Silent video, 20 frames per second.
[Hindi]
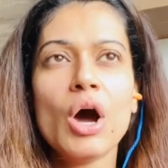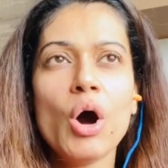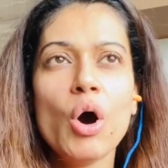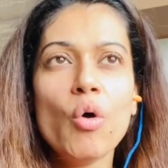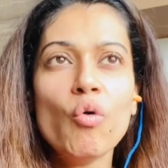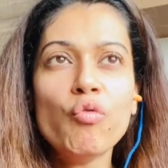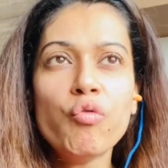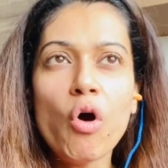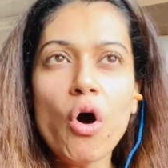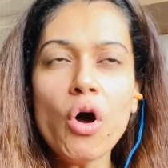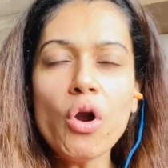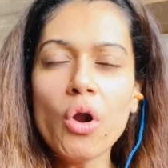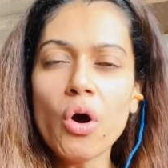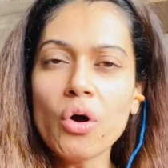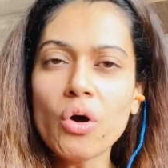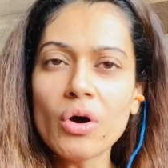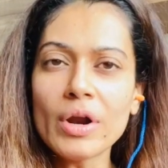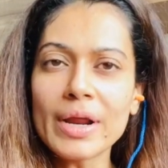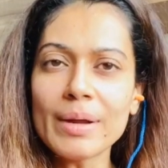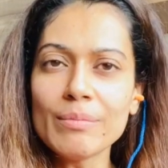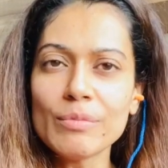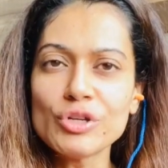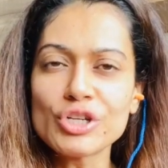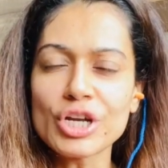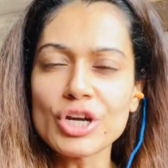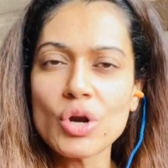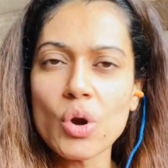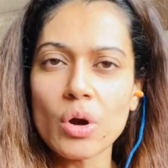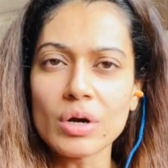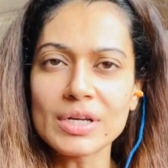वो लोगों ने मुझे
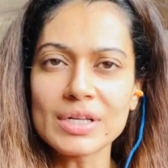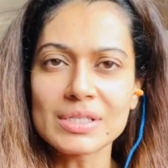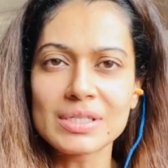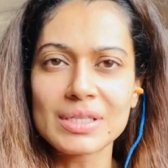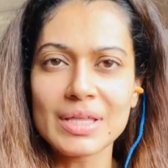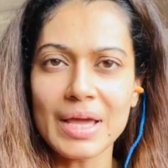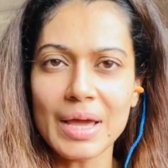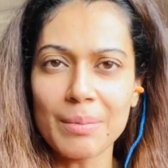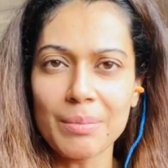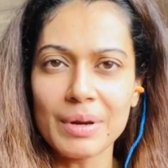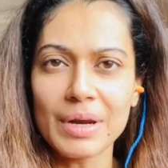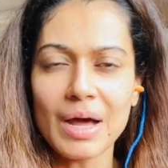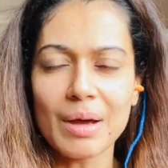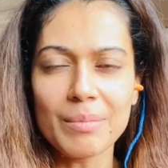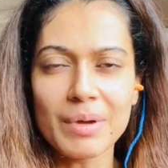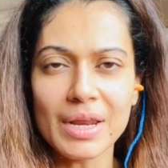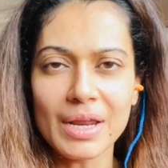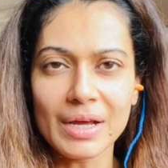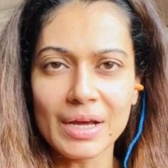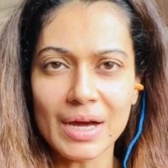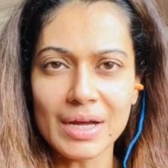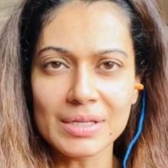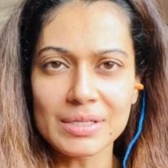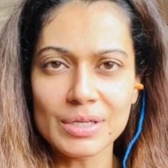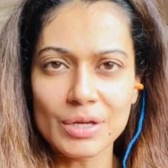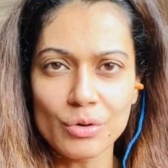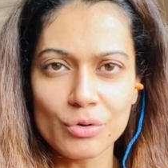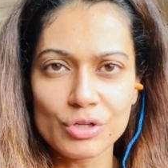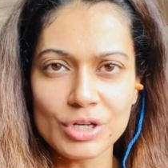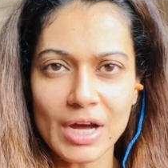नोटिस दिए बिना मेरे घर से
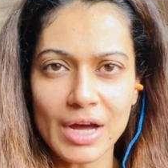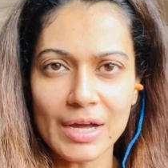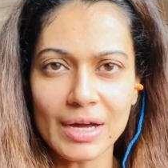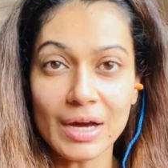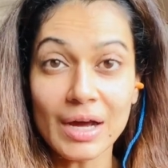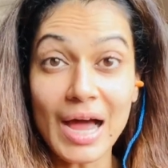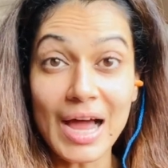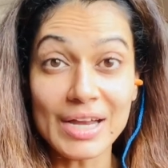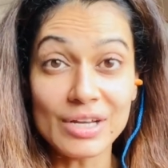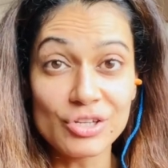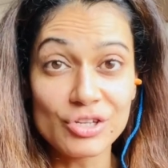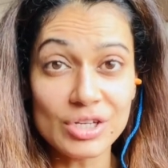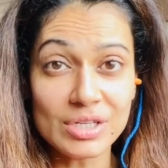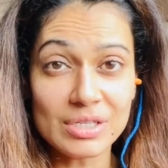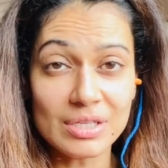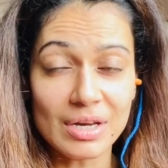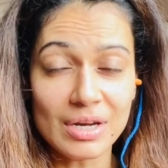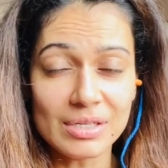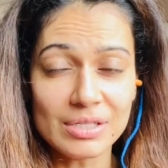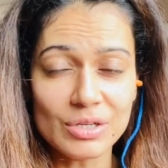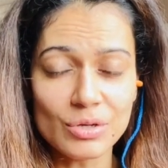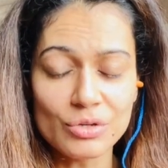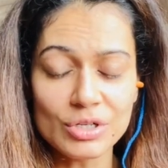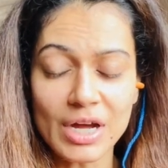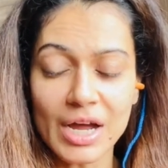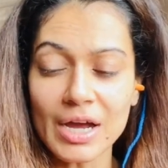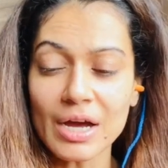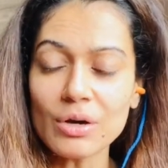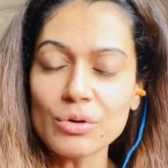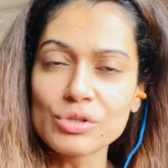उठाया एंड जिस तरह से
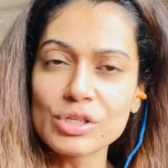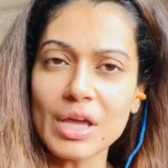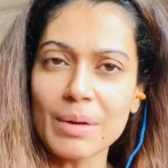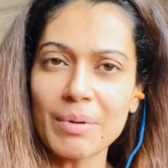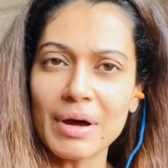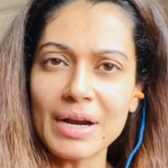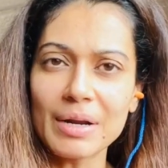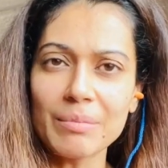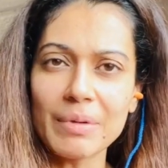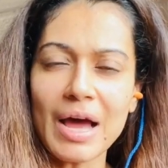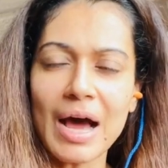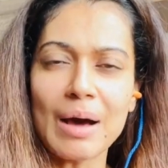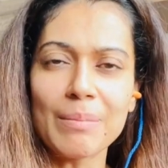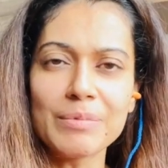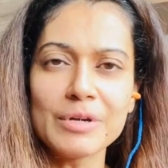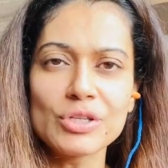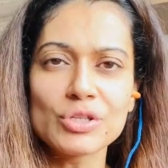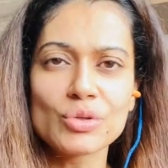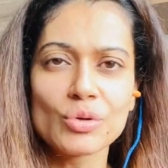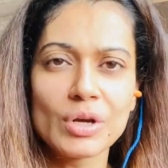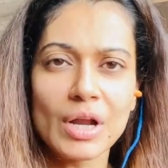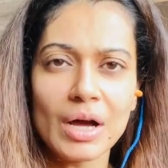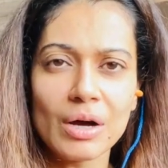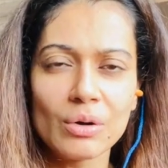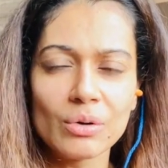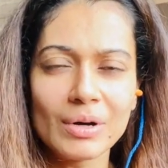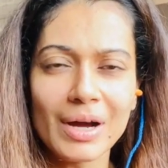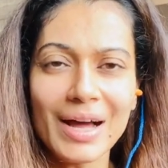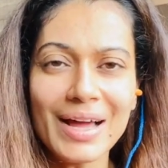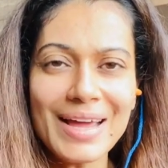उठाया उसके बारे में आपने सुना
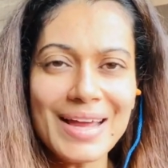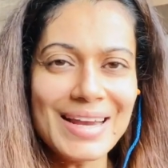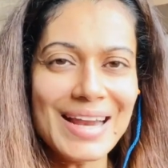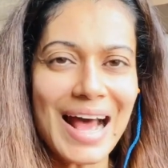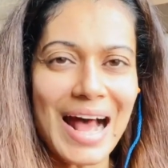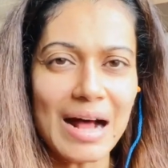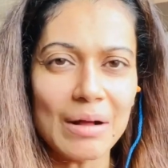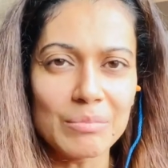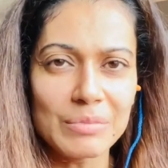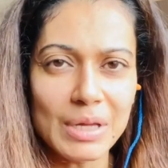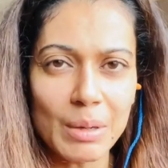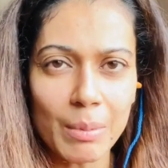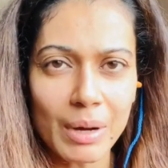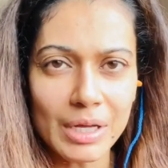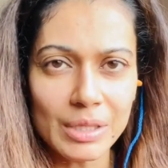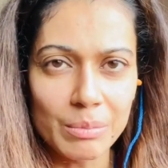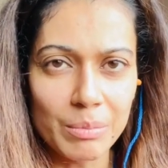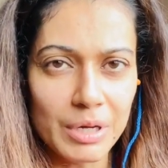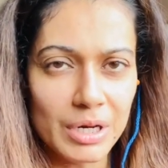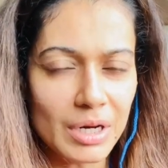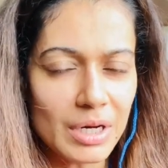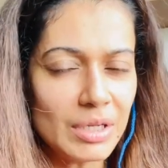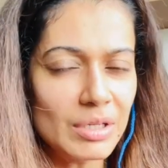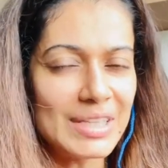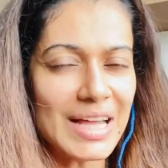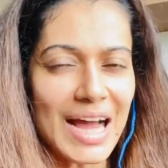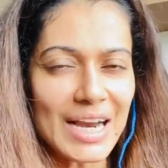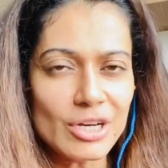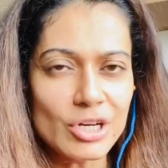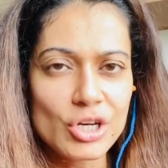होगा इन अहमदाबाद मिरर
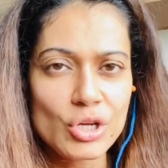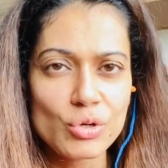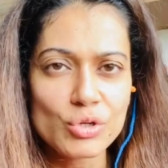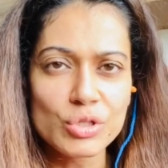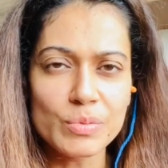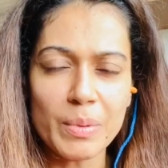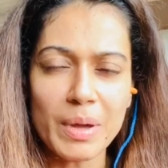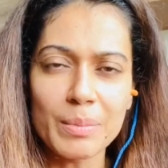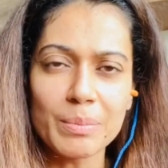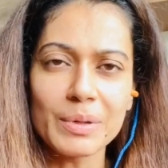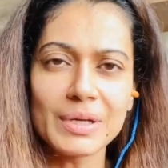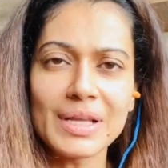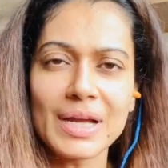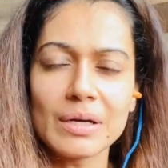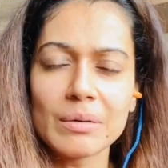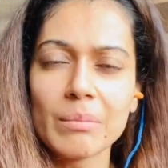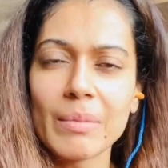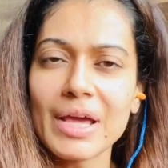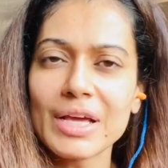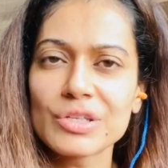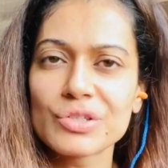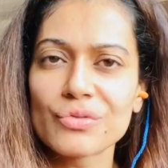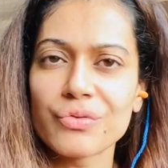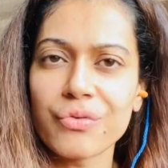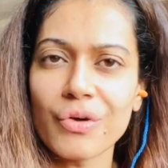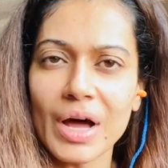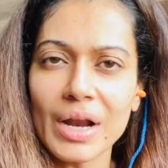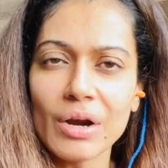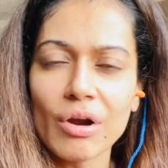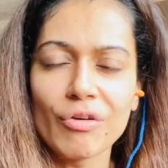दैट न्यूज़पेपर दैट मेक्स
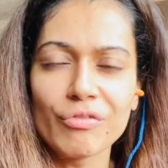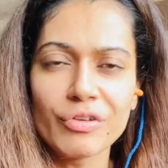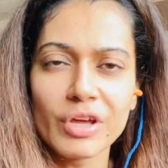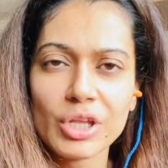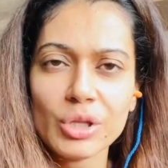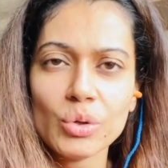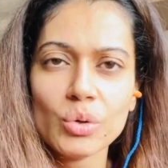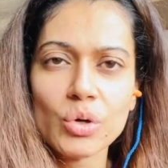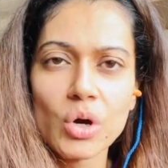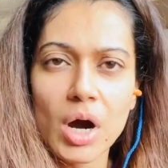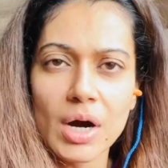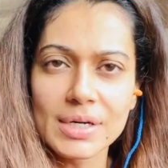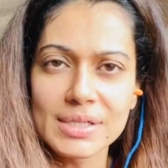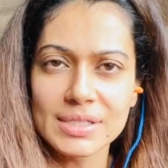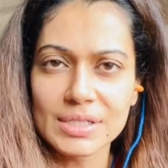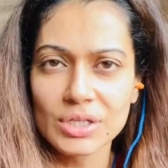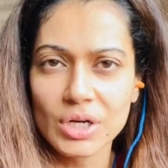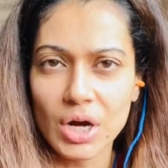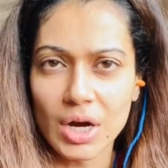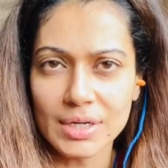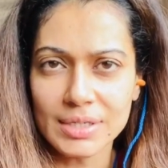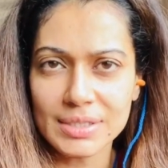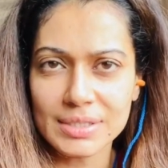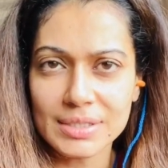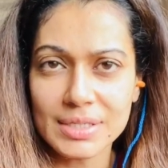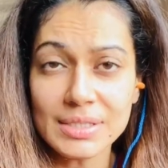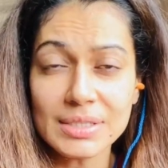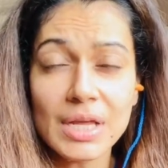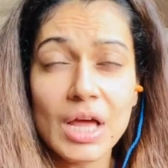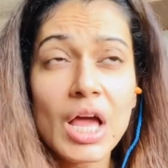फन ऑफ हिंदू गॉड्स एंड
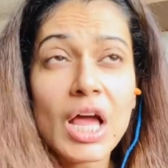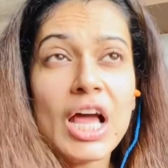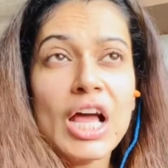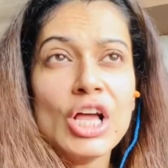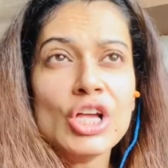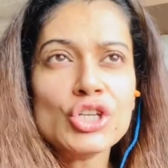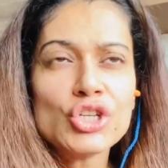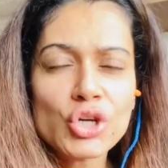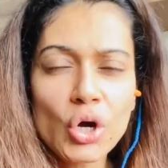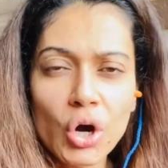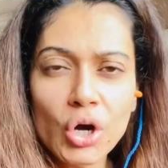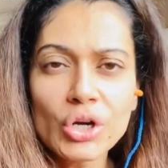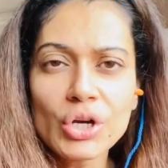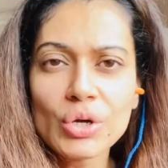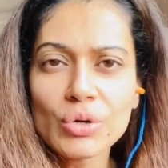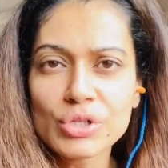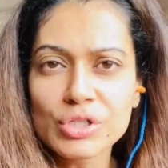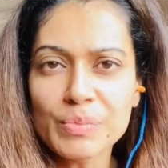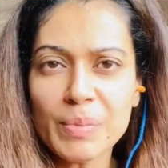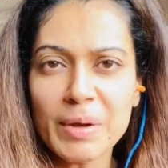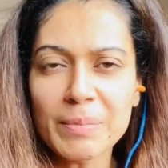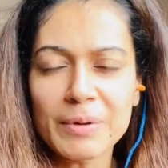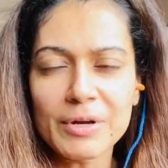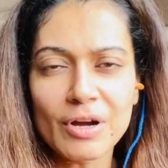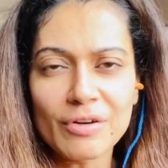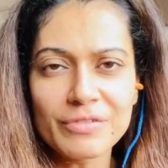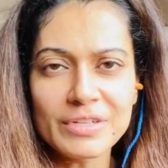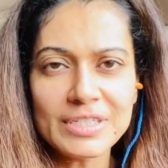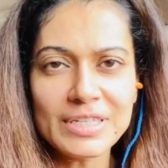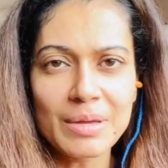गॉडेसेस जो न्यूज़पेपर
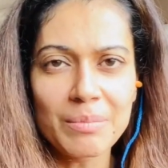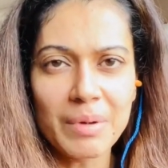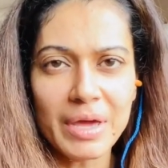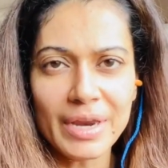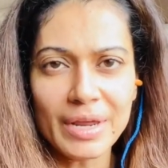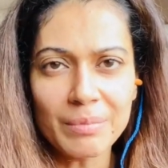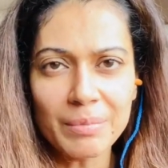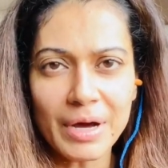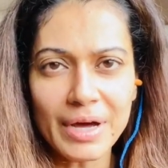ऑब्वियसली मेरे बारे